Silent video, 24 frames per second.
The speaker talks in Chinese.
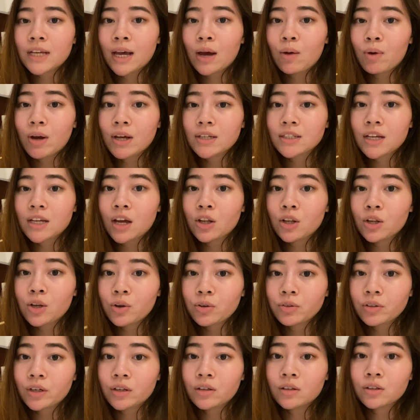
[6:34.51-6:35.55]
在晚上
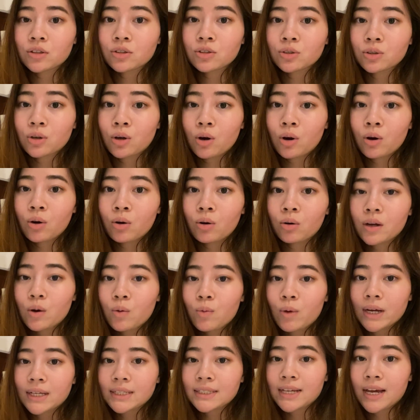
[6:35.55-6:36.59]
六点的时候
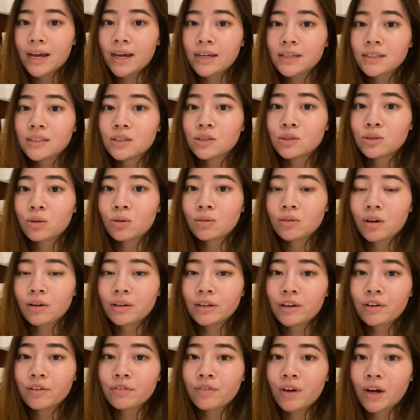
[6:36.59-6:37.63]
跟晚餐一起送到
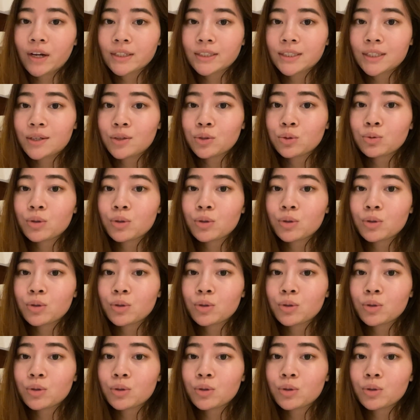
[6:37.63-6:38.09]
你的房间，